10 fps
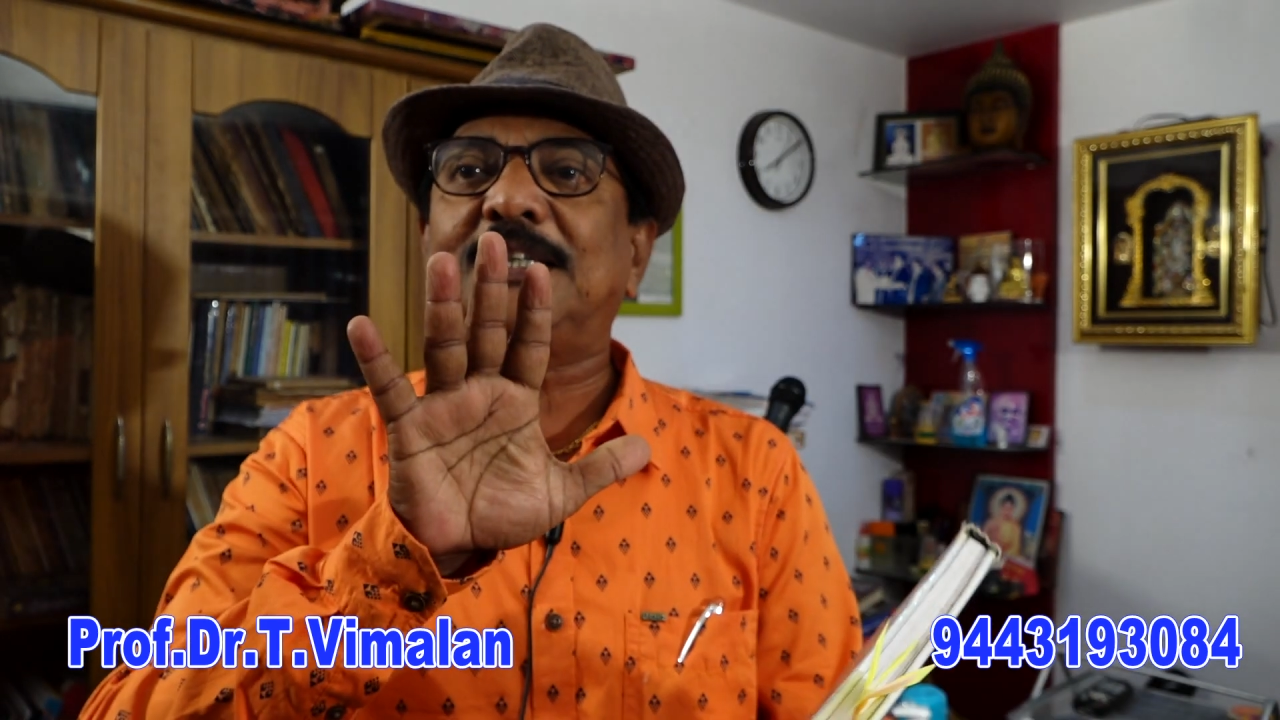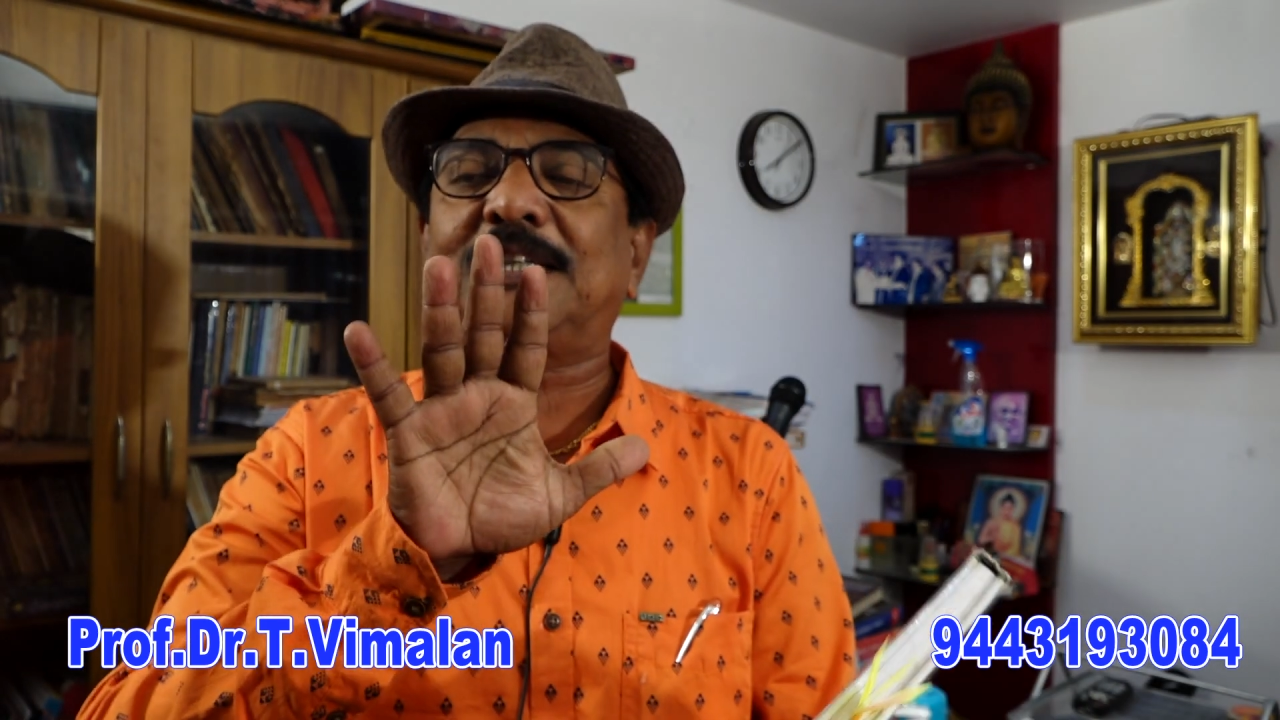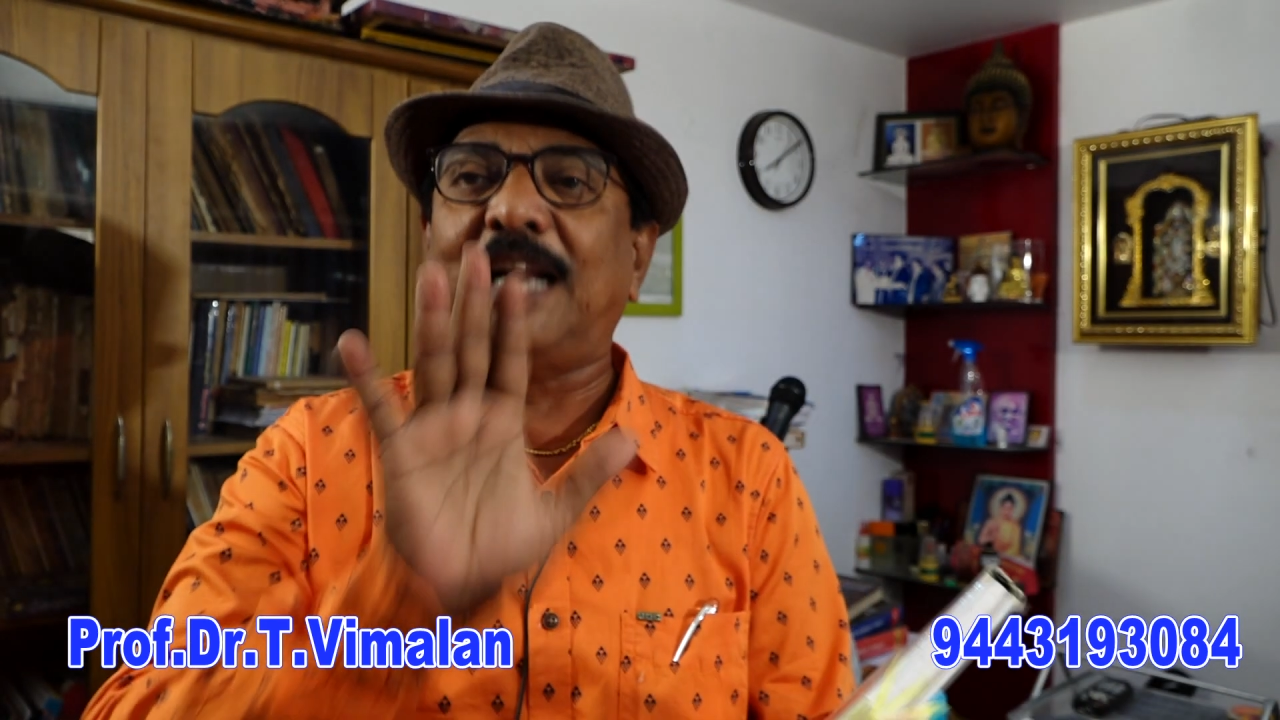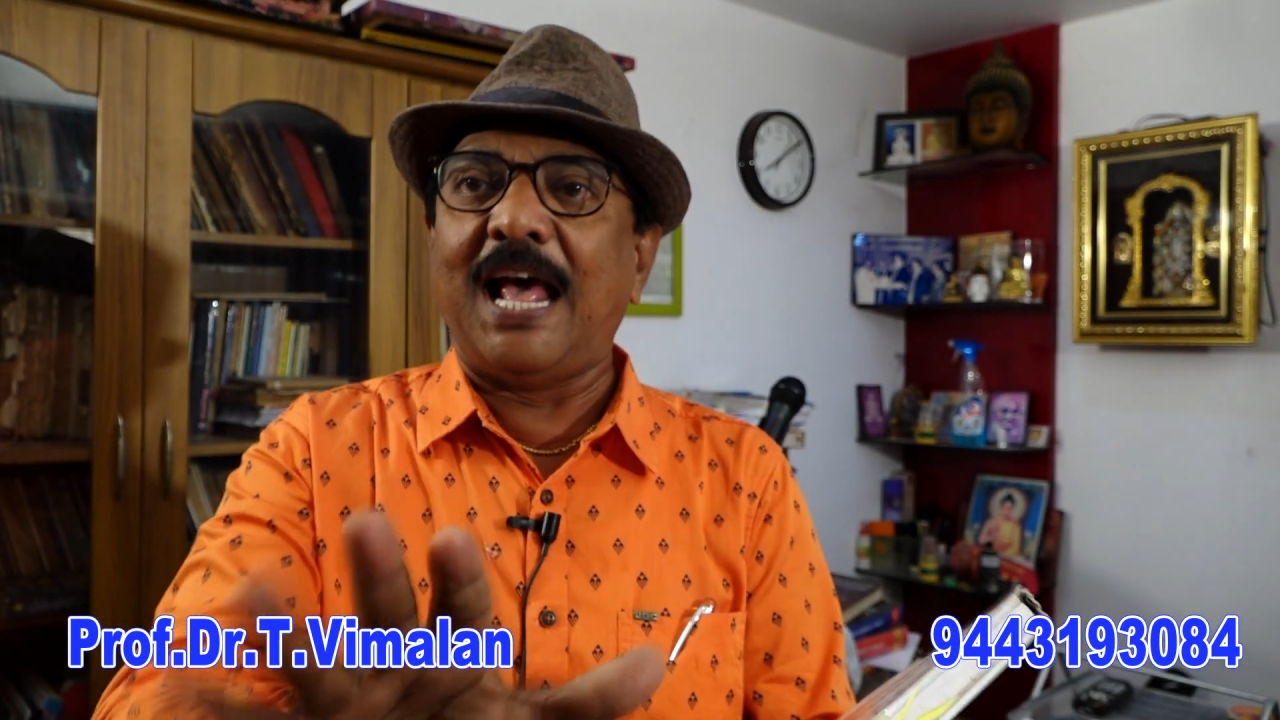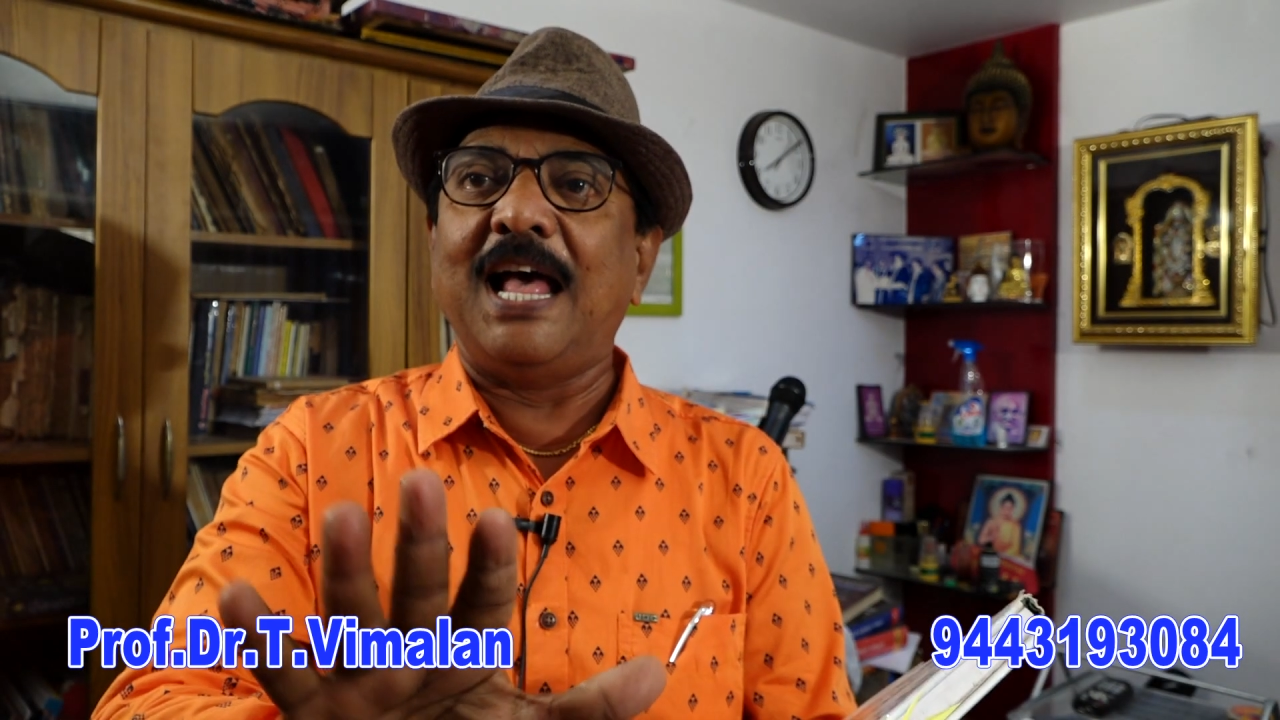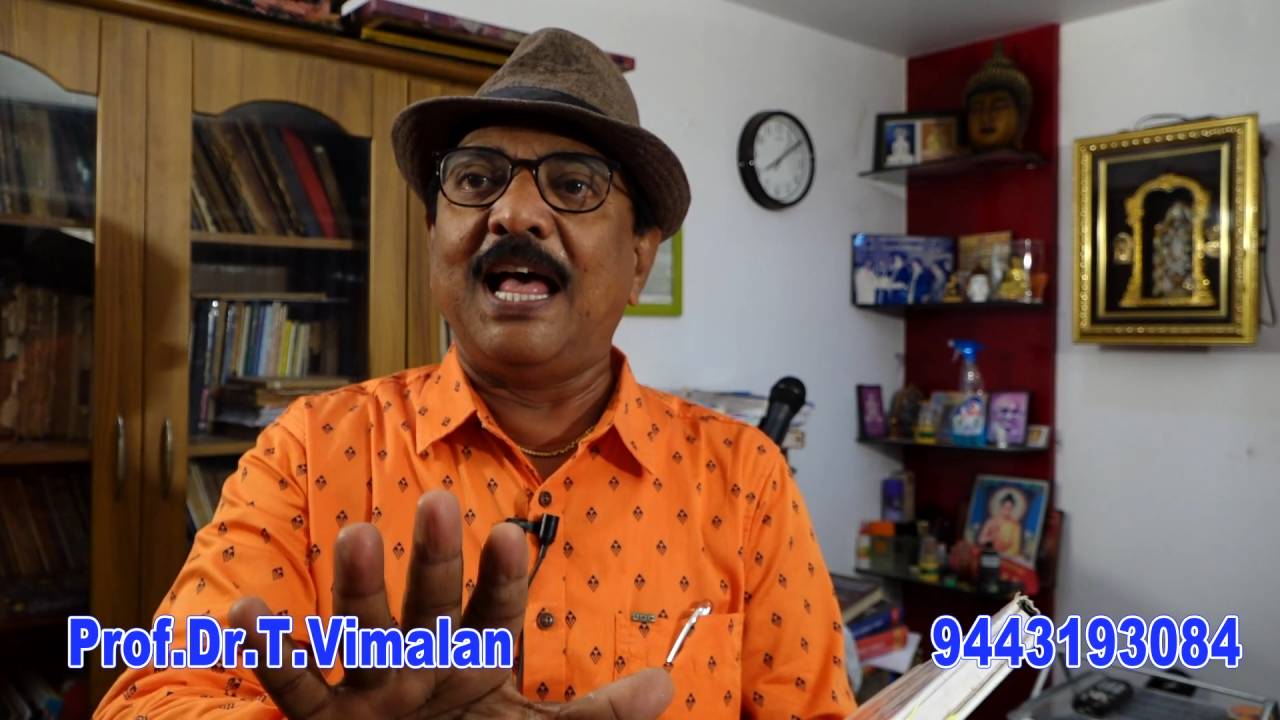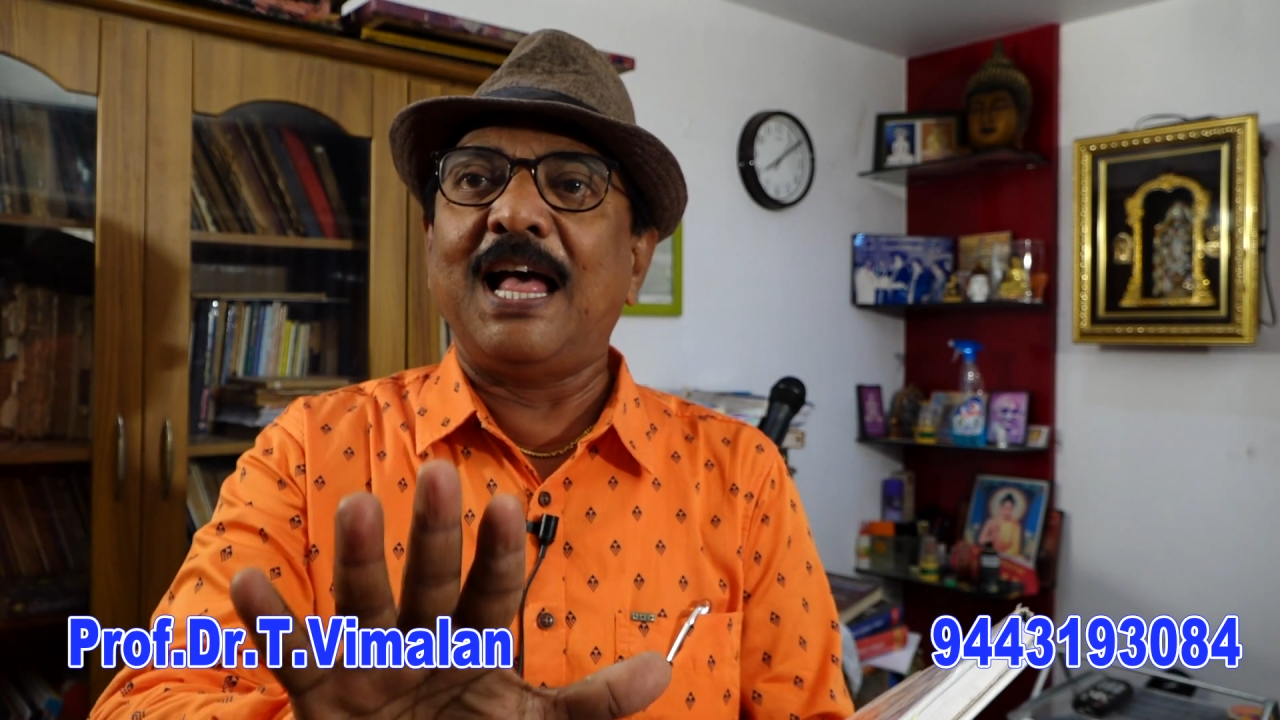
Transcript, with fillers: இதில்